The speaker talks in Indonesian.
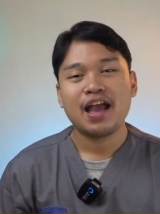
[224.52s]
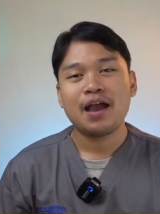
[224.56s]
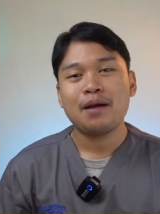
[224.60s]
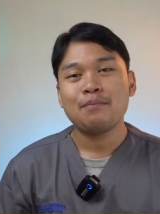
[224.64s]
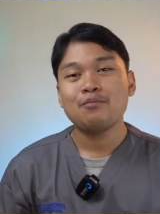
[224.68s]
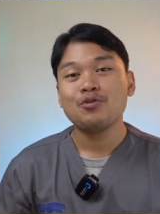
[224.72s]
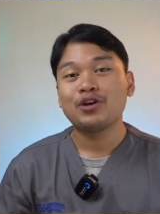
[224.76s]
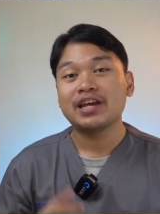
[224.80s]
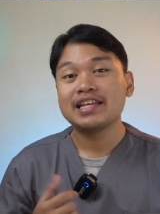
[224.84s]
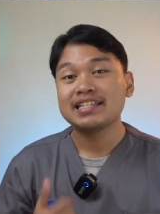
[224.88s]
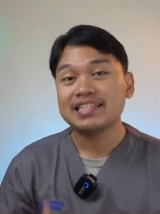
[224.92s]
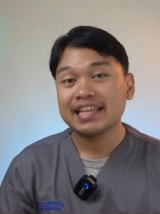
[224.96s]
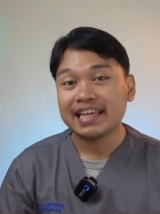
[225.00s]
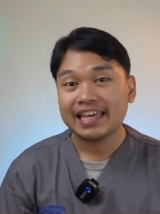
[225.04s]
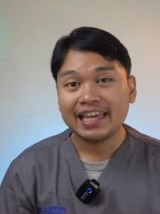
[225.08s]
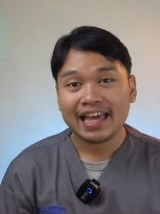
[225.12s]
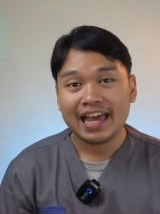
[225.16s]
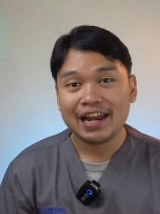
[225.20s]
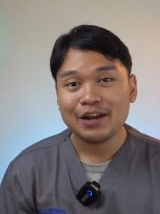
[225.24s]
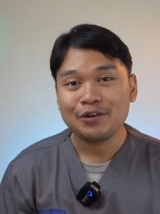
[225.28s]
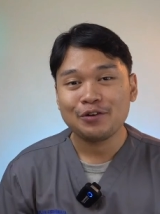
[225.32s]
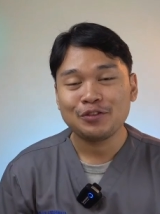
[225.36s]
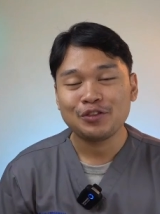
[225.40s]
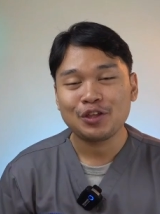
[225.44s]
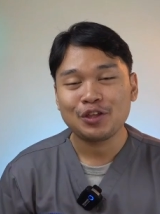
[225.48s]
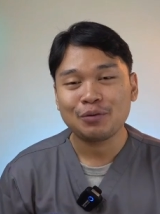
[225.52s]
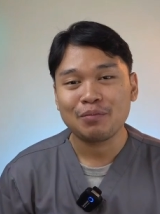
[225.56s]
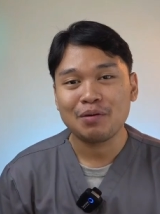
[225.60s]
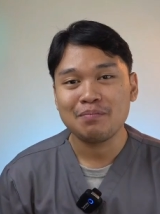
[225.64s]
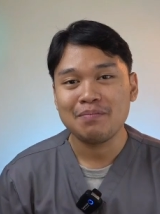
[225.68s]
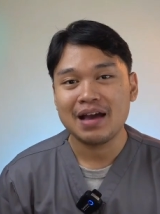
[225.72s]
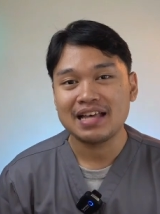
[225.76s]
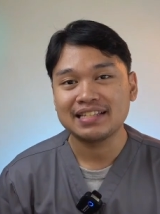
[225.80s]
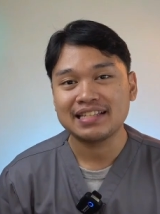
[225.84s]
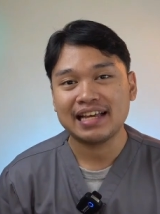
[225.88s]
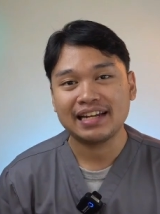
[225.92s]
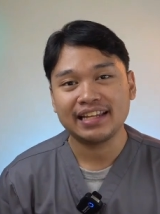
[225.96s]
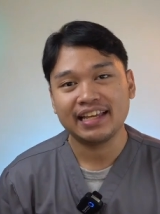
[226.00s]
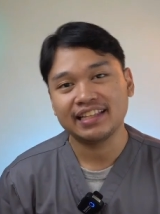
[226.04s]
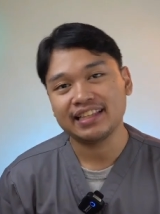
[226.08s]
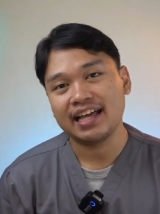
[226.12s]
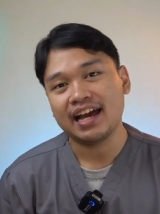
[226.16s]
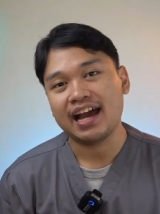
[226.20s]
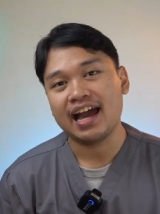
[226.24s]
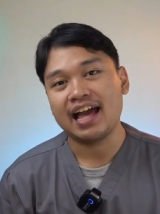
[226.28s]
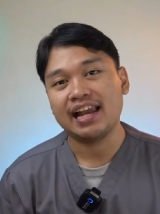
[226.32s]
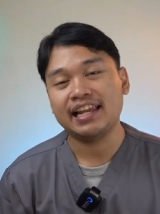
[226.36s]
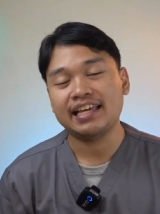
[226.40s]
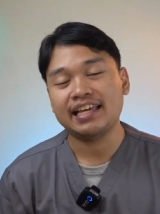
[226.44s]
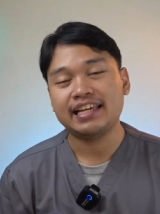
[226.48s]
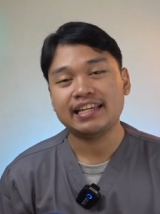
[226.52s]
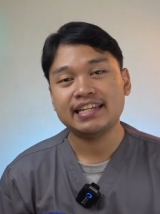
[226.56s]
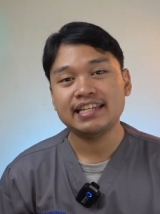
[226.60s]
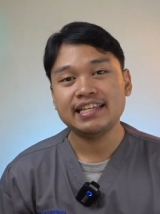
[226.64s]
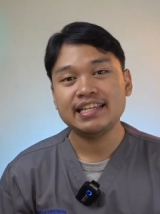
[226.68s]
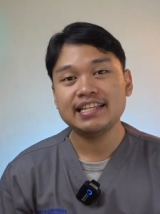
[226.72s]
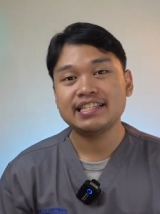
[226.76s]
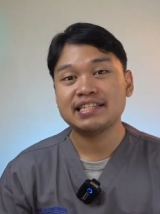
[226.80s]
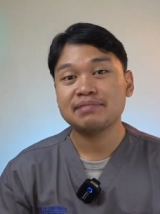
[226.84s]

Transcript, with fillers: Mungkin sekian untuk pembahasan kita kali ini.